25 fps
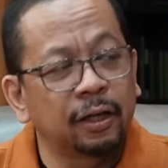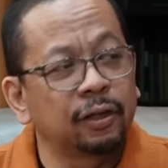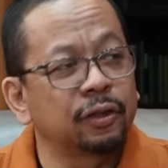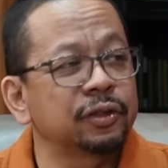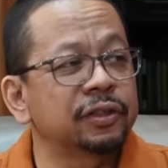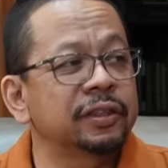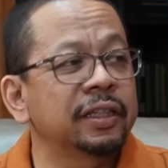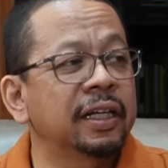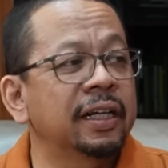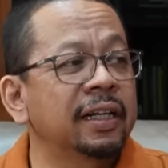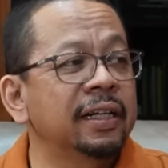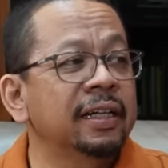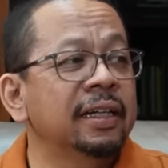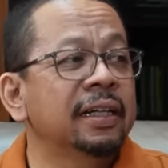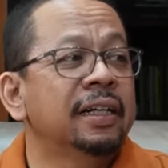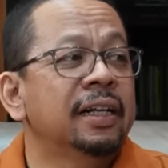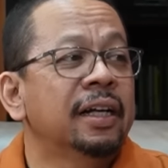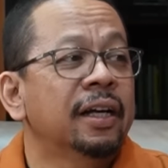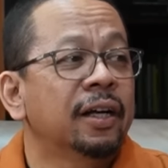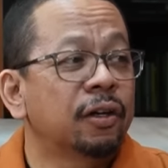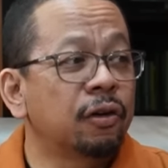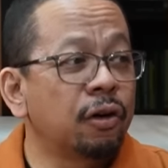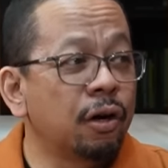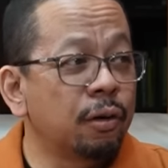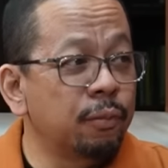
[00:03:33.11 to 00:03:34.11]
Harusnya
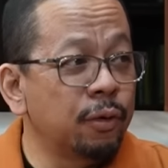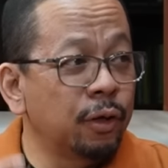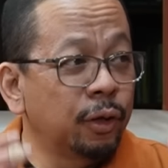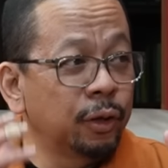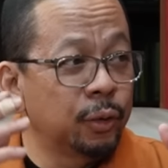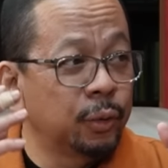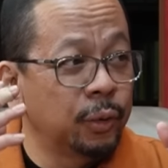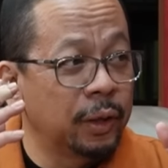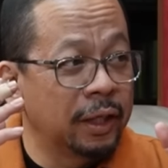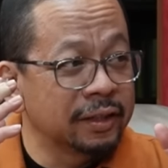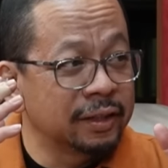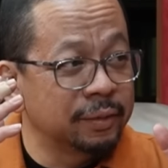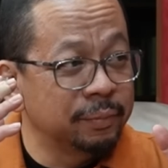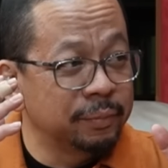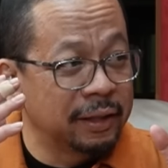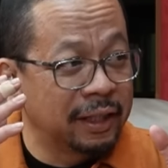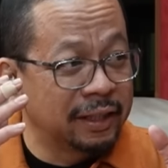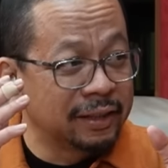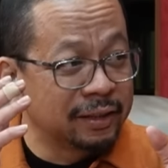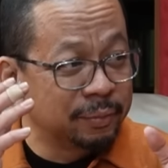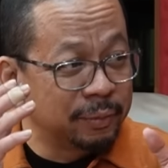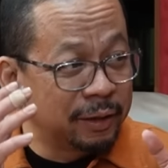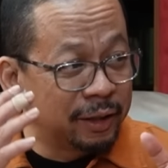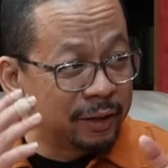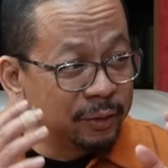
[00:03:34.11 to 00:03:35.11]
ngomong
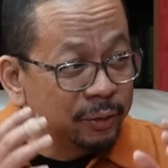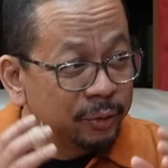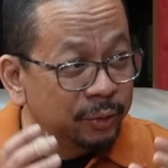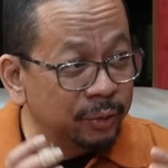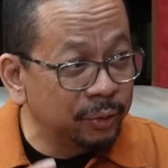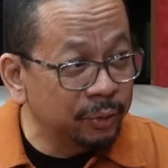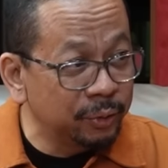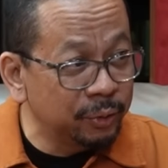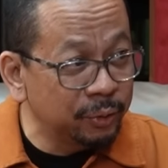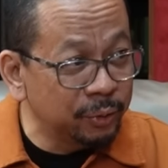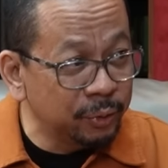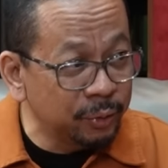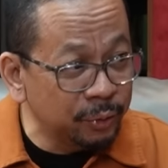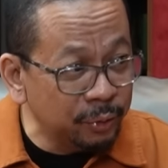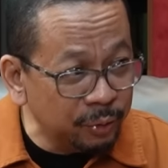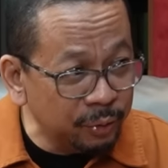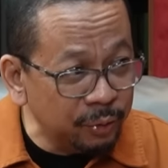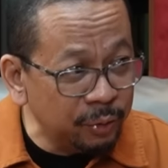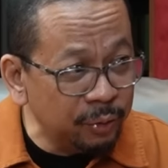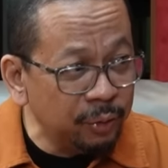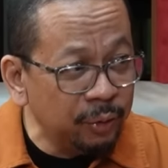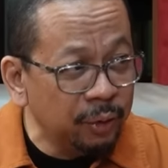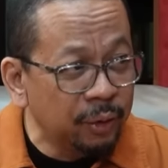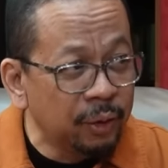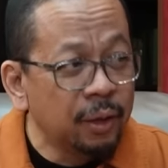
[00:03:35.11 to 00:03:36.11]
299 dulu,
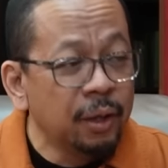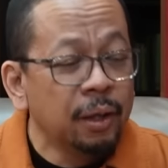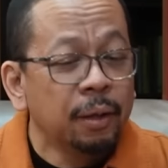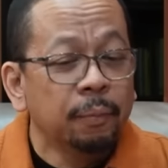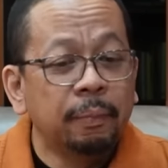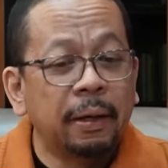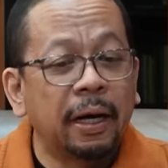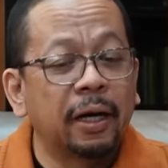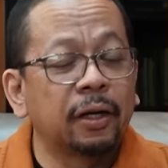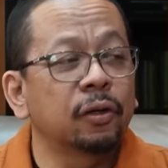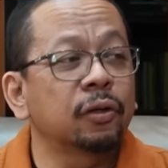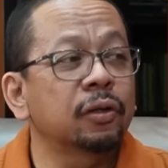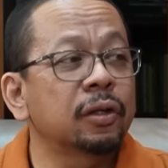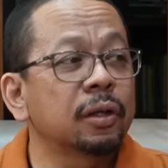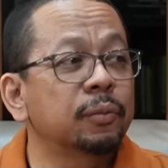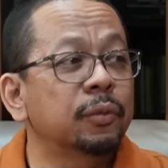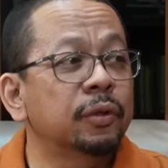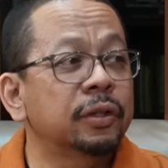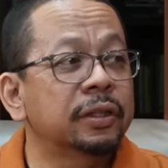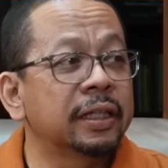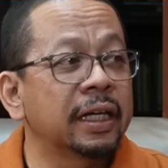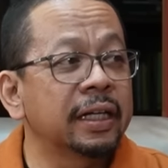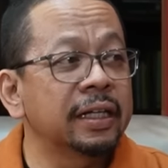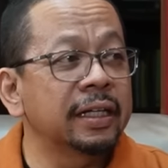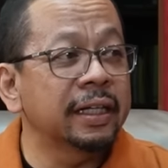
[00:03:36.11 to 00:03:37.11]
yeah. baru
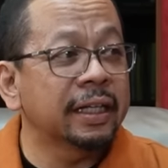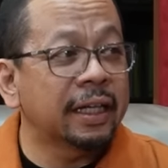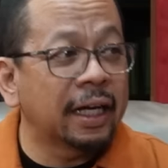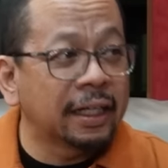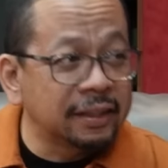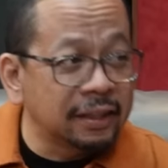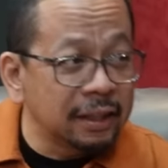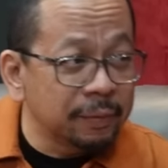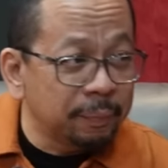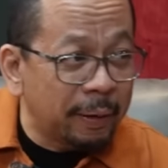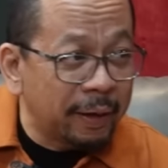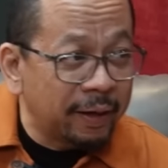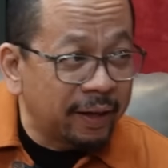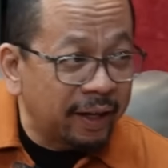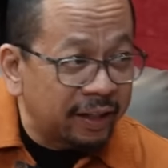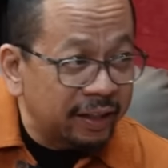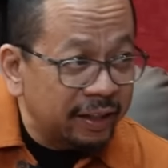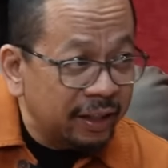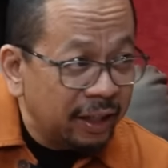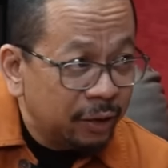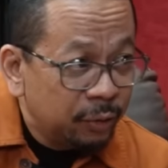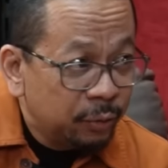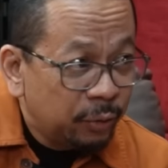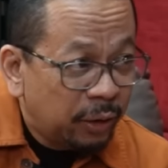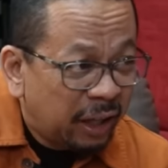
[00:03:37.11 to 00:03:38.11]
kemudian dikasih
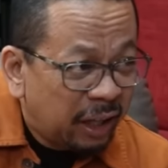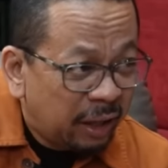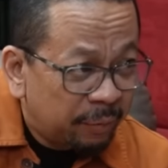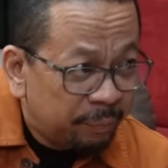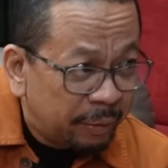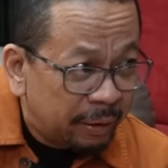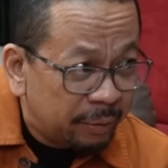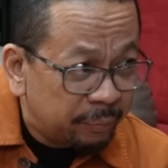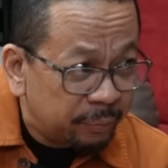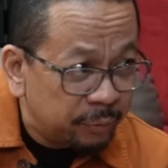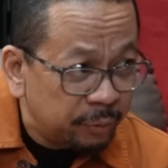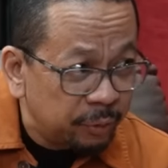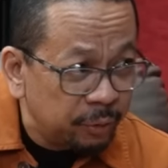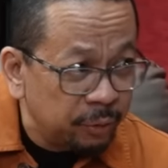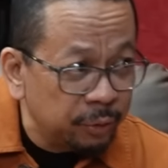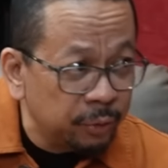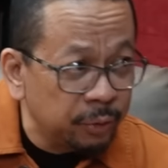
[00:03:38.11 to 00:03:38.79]
pagarnya 280,